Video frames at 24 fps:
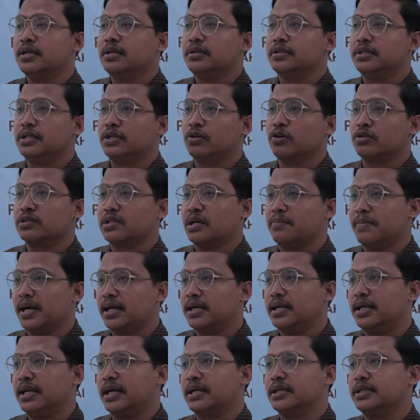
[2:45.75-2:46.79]
di kota
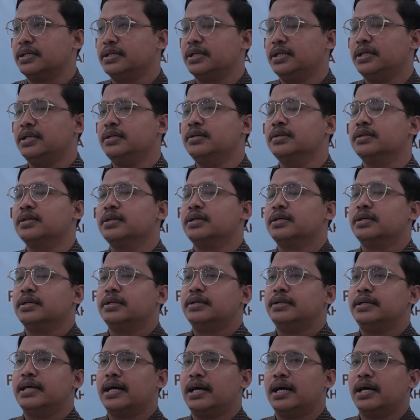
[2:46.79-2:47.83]
Magelang ini,
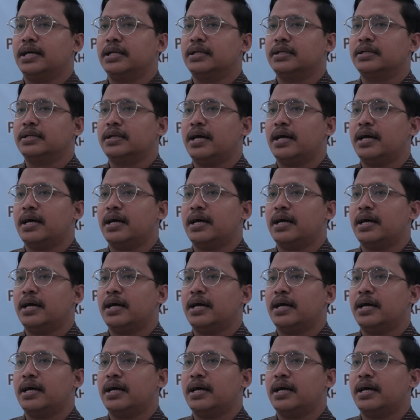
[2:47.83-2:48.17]
dan